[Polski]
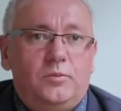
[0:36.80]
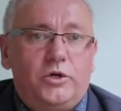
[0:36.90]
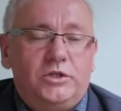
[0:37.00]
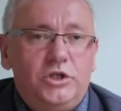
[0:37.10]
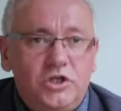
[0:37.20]

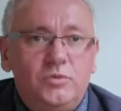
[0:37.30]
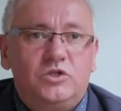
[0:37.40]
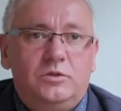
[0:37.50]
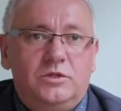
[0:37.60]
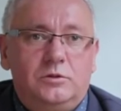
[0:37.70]

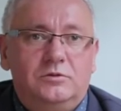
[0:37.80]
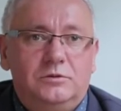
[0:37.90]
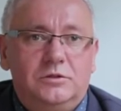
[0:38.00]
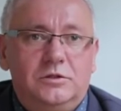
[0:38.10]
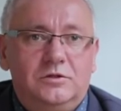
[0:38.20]
poradziliśmy sobie z
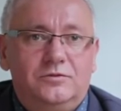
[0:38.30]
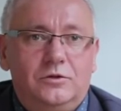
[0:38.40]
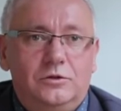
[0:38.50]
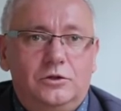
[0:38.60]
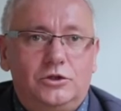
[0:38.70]
tą
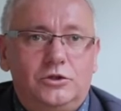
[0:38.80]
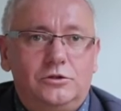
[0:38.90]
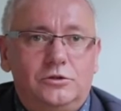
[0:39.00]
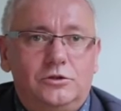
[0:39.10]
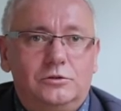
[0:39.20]

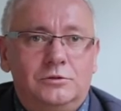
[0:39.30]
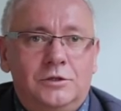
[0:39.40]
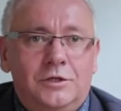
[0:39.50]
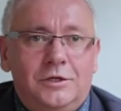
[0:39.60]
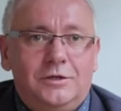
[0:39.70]
wolnością?
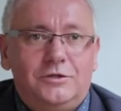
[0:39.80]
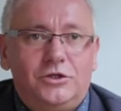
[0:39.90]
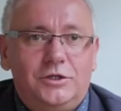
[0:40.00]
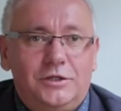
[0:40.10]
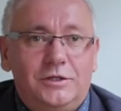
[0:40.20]

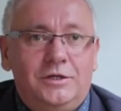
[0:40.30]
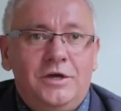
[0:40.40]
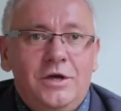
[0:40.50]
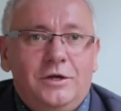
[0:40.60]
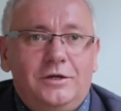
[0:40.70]

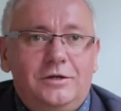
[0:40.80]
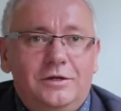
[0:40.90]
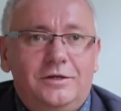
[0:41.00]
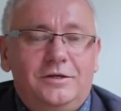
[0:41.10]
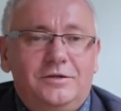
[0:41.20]
Czy
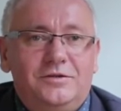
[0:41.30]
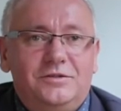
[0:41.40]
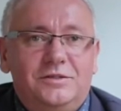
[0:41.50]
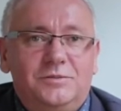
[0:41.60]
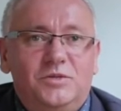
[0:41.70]

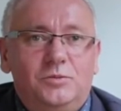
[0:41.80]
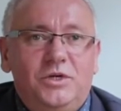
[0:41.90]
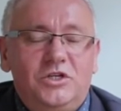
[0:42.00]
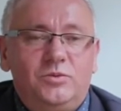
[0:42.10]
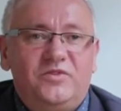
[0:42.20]

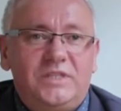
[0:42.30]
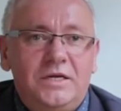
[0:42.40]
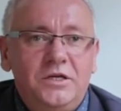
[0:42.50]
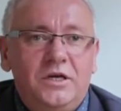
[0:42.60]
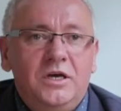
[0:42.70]
byliśmy w
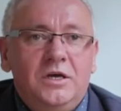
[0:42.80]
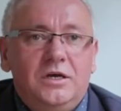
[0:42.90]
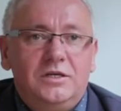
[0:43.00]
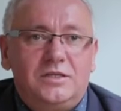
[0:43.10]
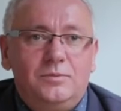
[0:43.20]
stanie
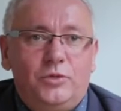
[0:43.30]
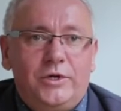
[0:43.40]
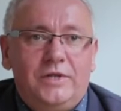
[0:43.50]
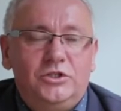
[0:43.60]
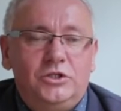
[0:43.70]
z tym
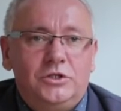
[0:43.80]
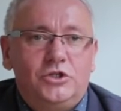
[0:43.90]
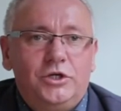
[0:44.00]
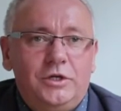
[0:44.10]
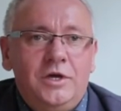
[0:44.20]
poradzić?
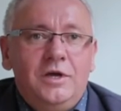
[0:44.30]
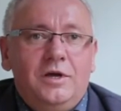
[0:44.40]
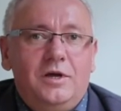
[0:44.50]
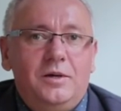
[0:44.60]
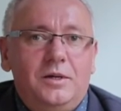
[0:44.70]
Czy
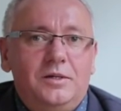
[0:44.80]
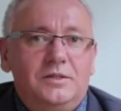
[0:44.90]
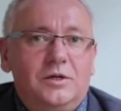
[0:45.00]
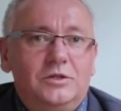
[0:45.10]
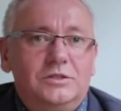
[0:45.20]

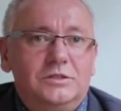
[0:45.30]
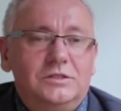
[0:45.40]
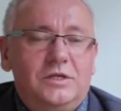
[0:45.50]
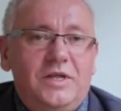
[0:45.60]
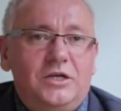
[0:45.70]
no,
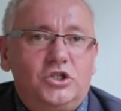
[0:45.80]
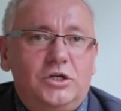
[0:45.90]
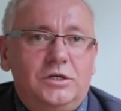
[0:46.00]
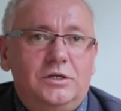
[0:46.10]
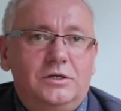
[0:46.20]

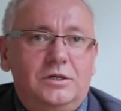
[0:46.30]
nasze